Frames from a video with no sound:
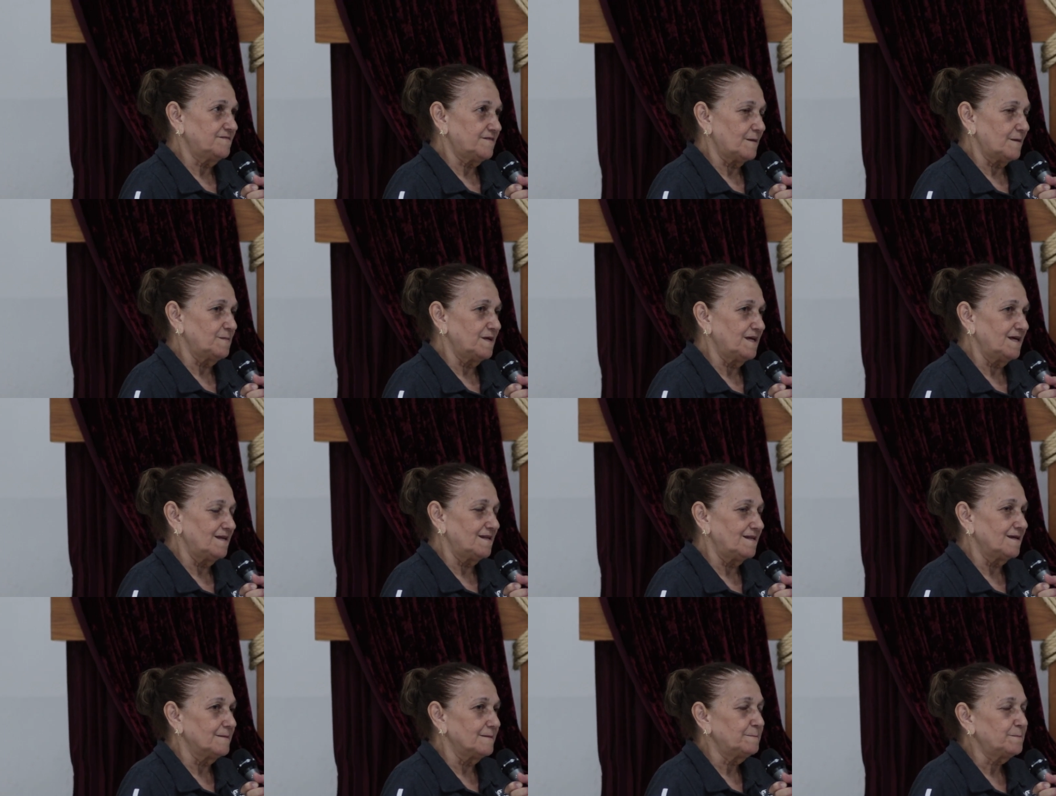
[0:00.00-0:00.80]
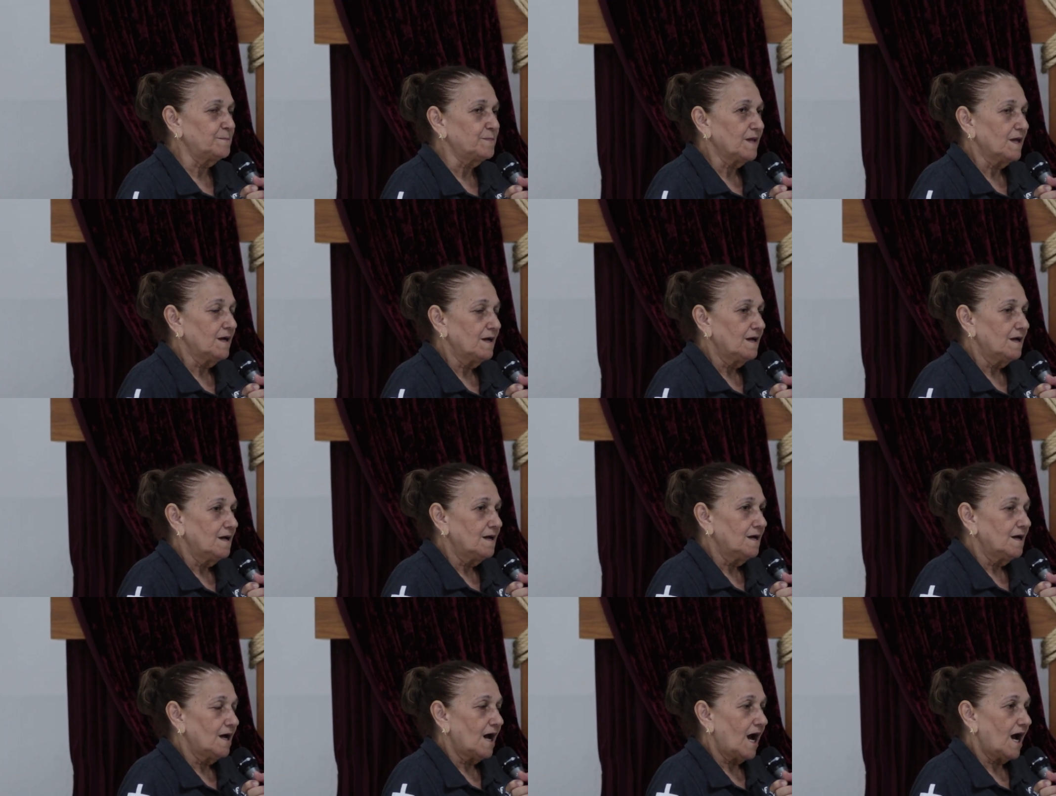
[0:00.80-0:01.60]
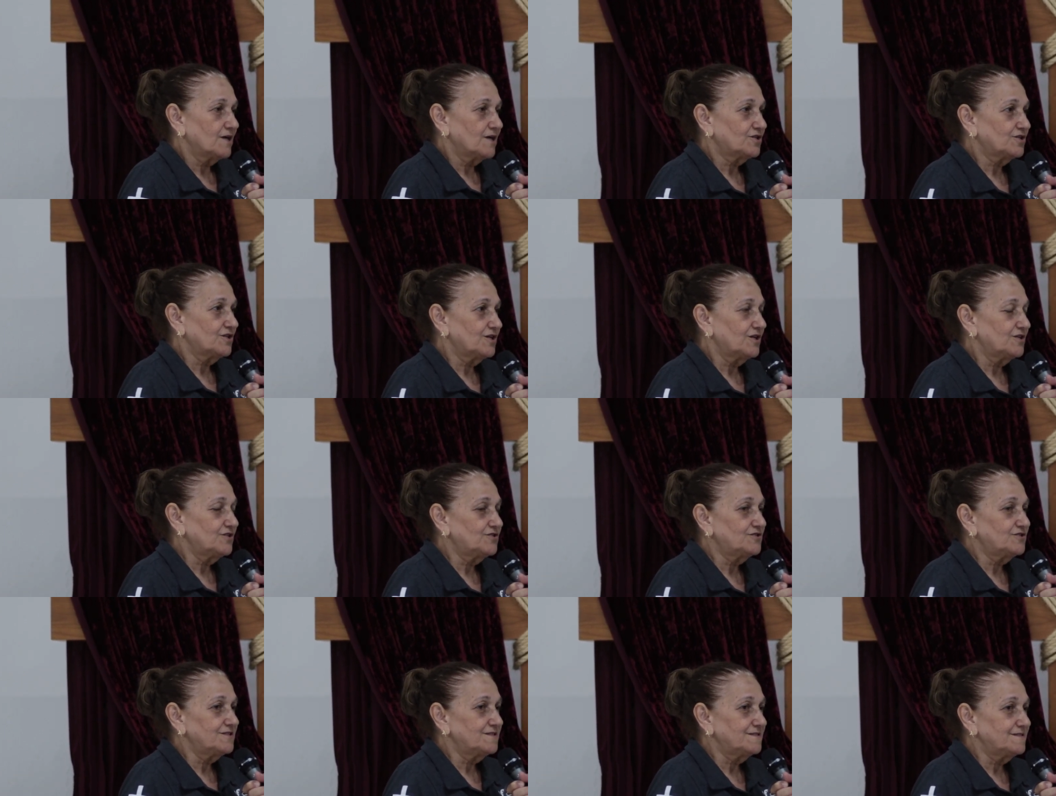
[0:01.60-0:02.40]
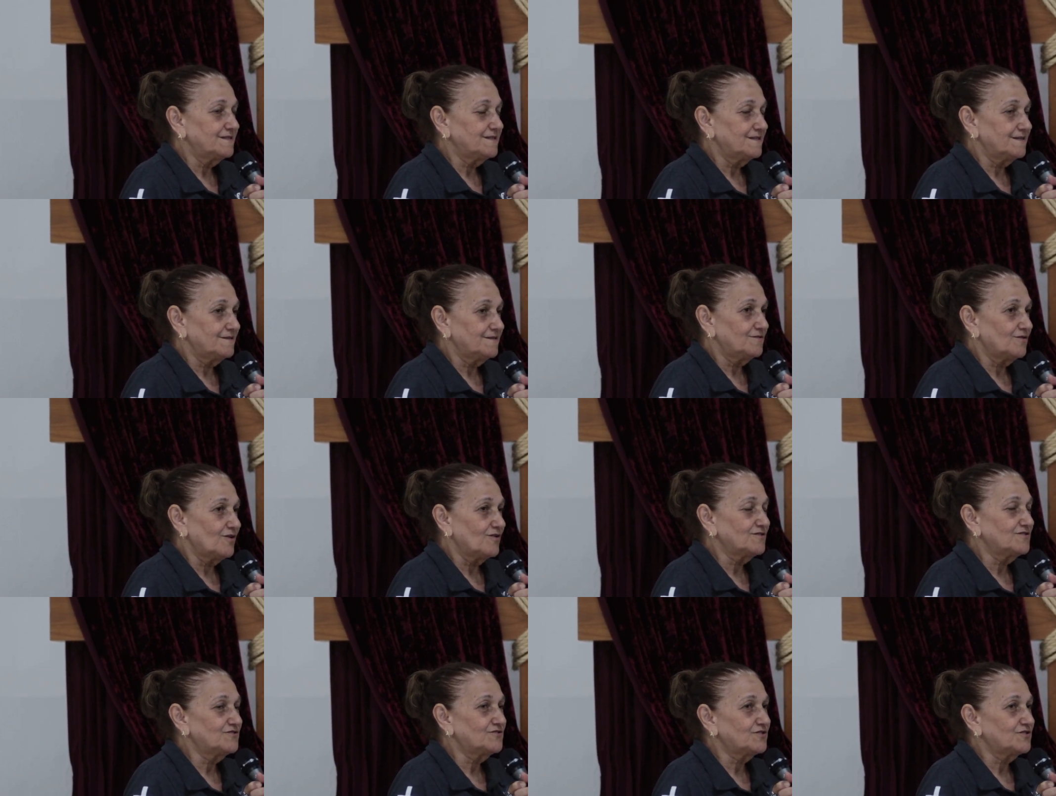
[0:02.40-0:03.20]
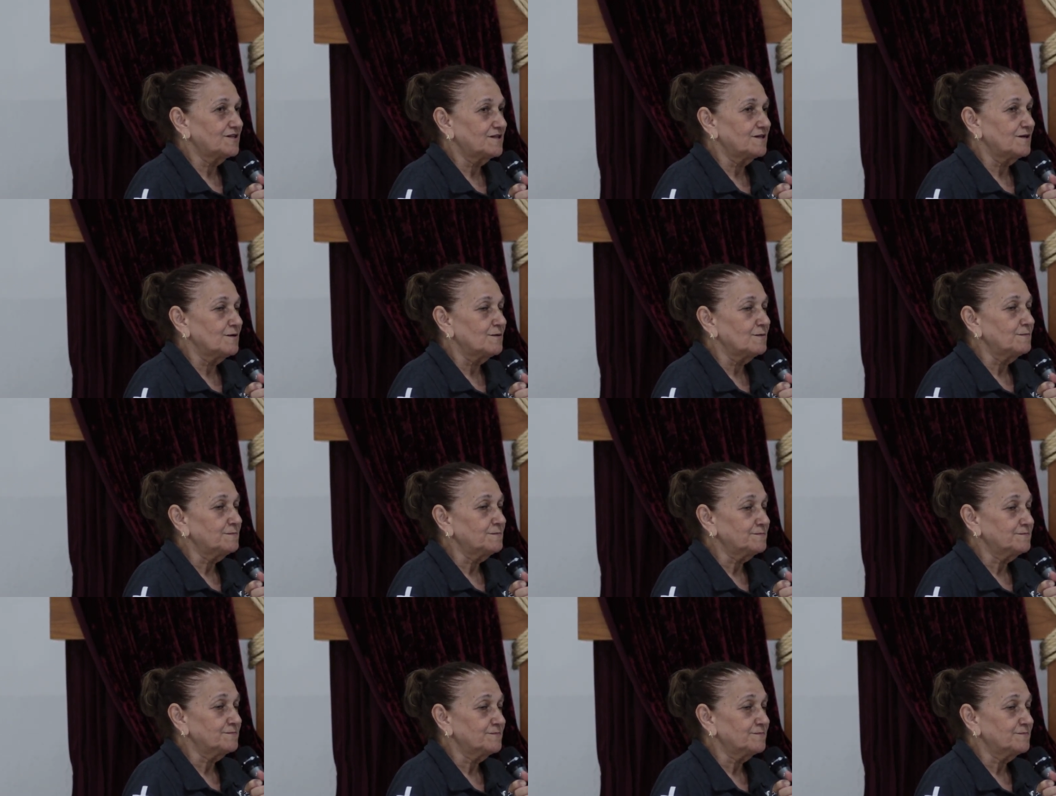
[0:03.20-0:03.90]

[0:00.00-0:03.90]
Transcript: família, a gente, nós tínhamos